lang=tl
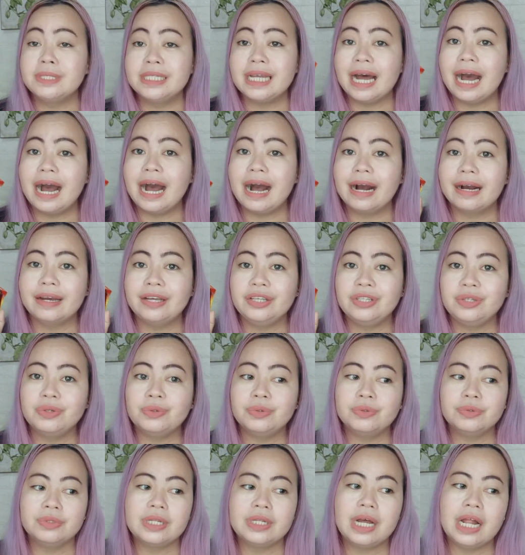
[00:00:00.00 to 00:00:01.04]
sa akin
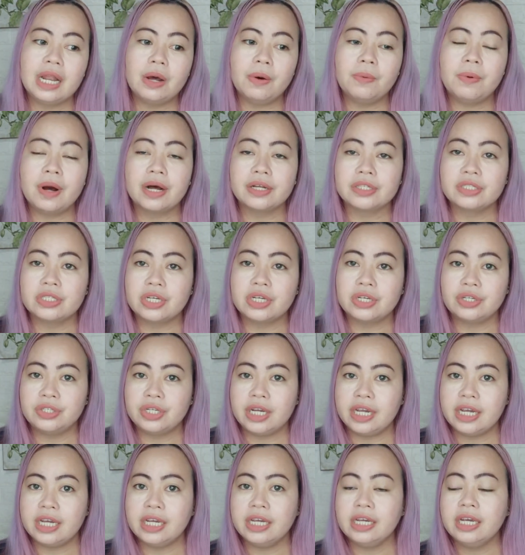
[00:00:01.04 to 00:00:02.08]
yung dalawang
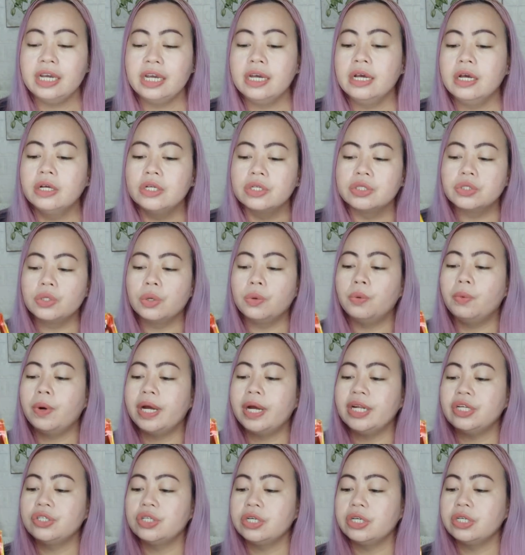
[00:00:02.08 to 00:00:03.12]
sachet. So,
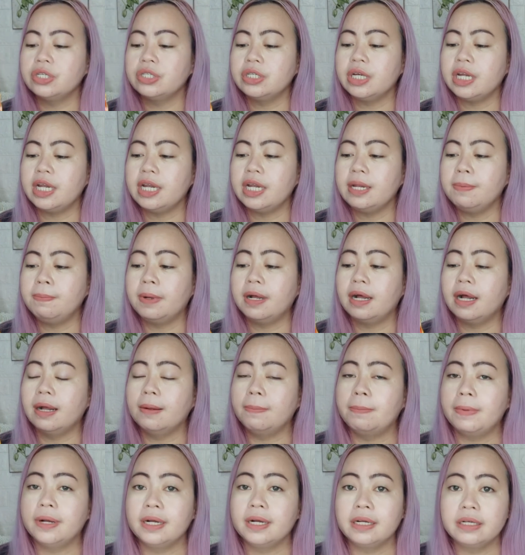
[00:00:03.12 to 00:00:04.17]
one sachet pa
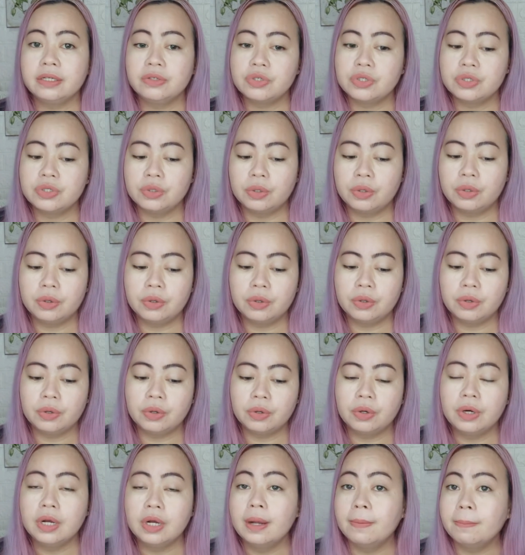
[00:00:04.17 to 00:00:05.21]
kapag gusto ko
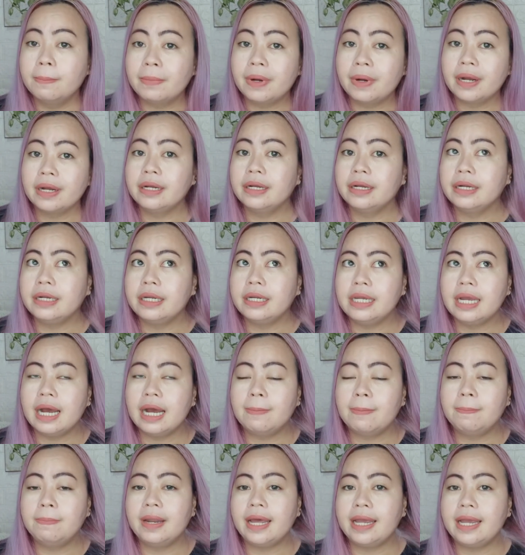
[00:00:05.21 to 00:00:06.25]

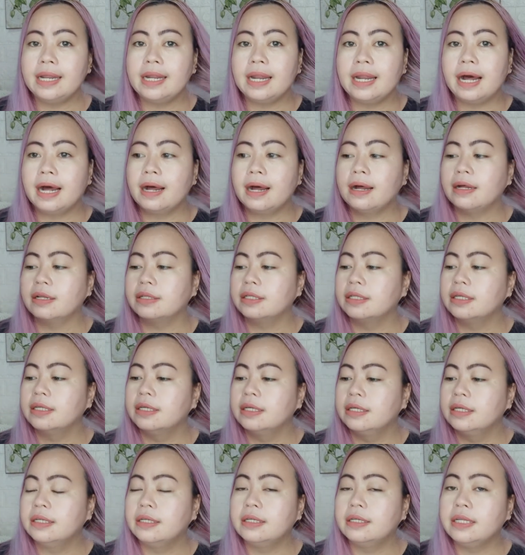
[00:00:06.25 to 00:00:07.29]
mag-reapply lang
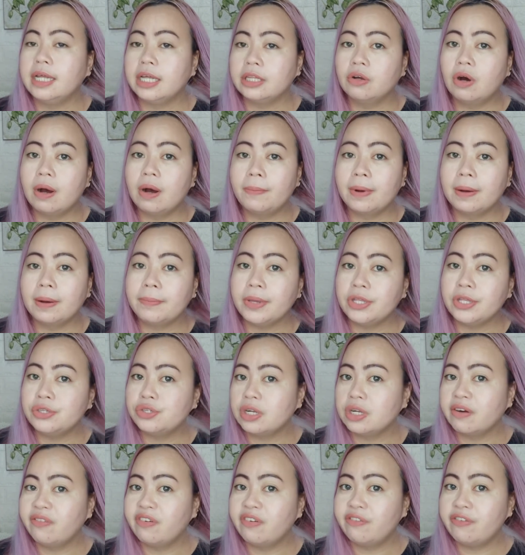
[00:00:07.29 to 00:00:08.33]
neto kapag
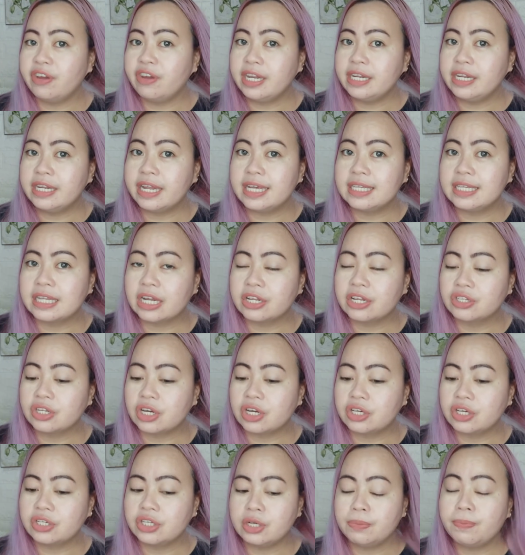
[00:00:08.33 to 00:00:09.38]
medyo nagpe-fade na isang
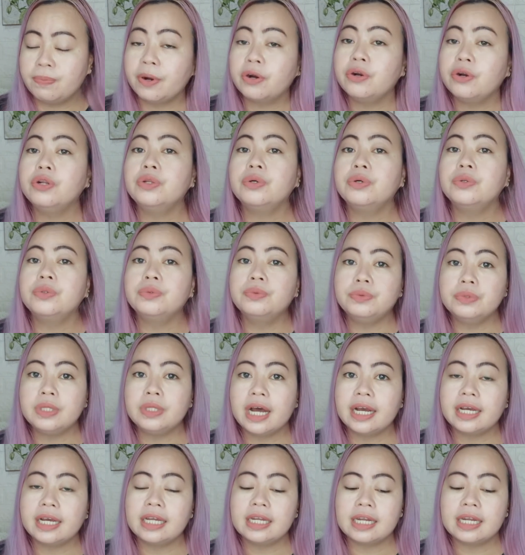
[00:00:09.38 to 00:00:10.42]
sachet. Pero nung
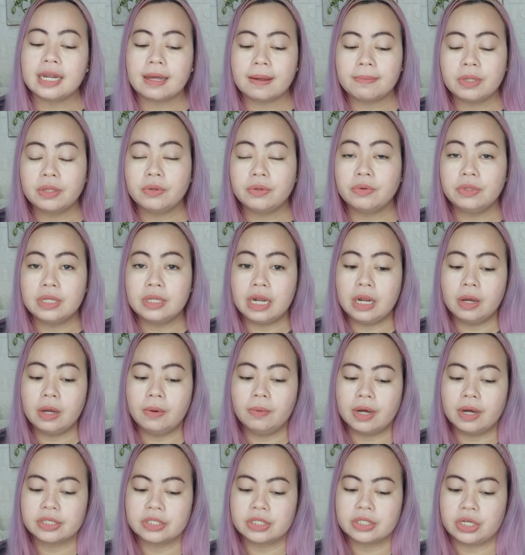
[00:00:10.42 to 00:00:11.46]
una, ginamit ko
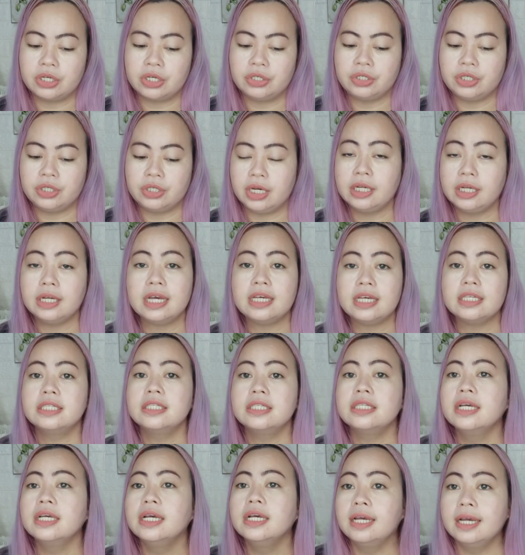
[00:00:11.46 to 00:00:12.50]
dalawang sachet,
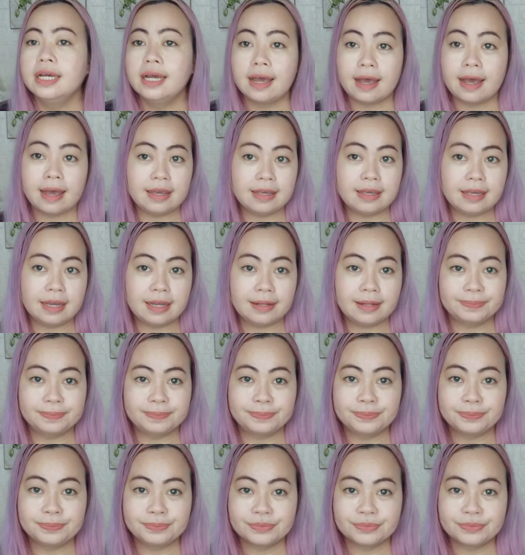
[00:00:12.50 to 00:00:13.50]
guys. Ayan.